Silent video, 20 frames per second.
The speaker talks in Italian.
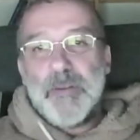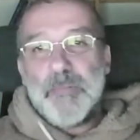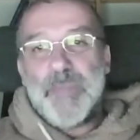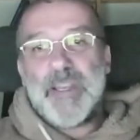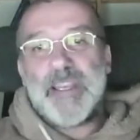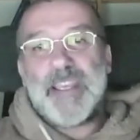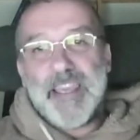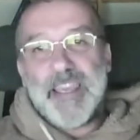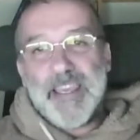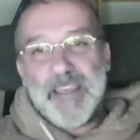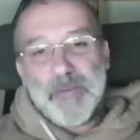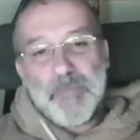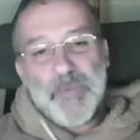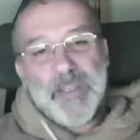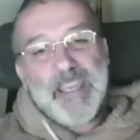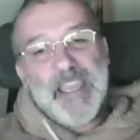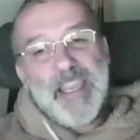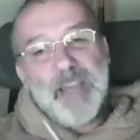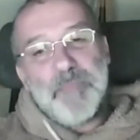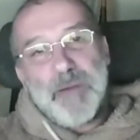Perché?
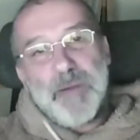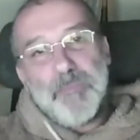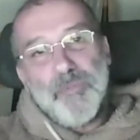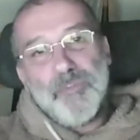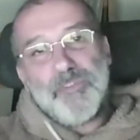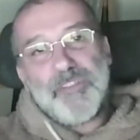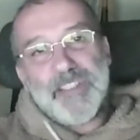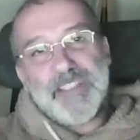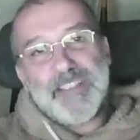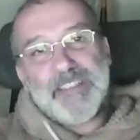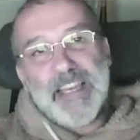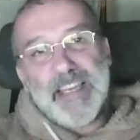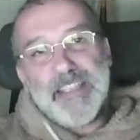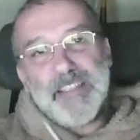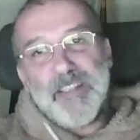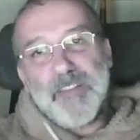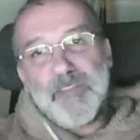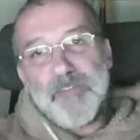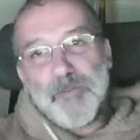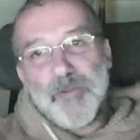Perché il mammut sta a
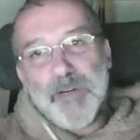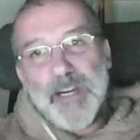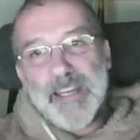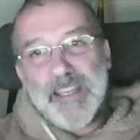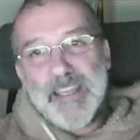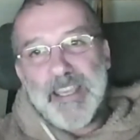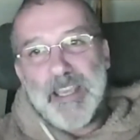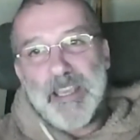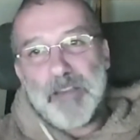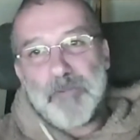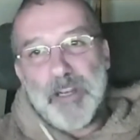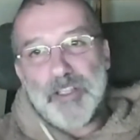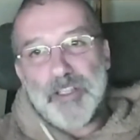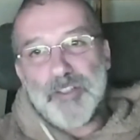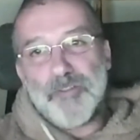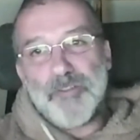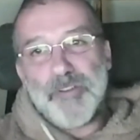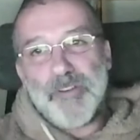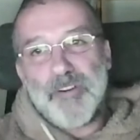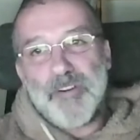individuare quali
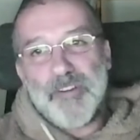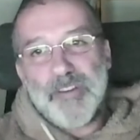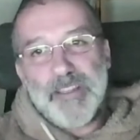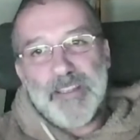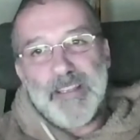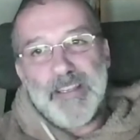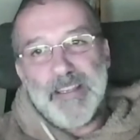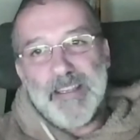sono